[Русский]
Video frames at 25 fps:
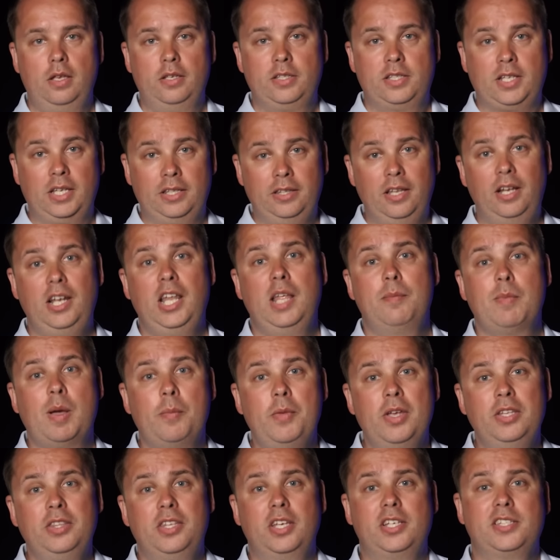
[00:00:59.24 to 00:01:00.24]
Скандальные
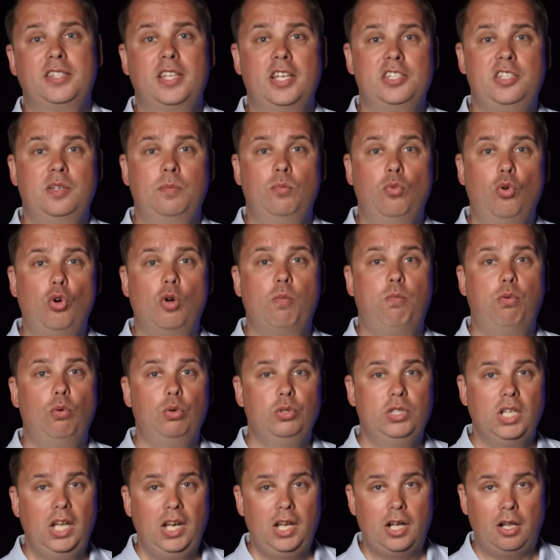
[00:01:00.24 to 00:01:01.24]
моменты, кстати, мог
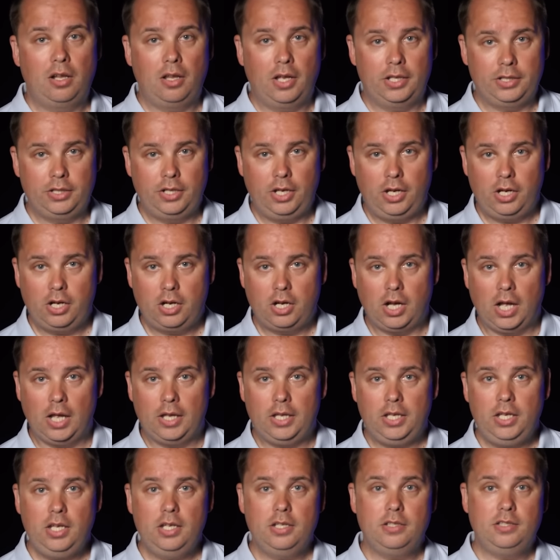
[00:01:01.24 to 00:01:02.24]
поудалял от греха.
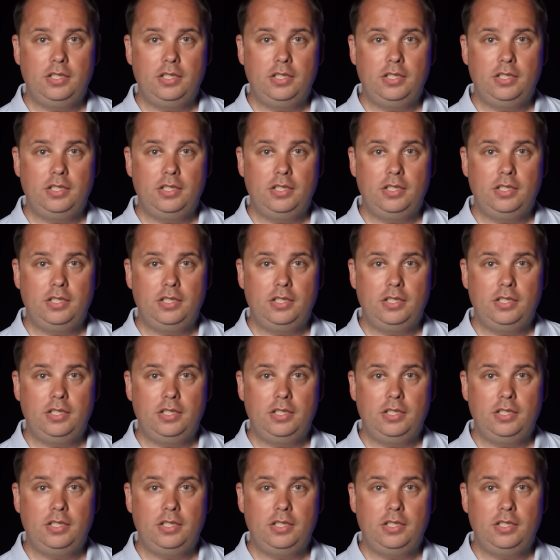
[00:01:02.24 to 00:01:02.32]
И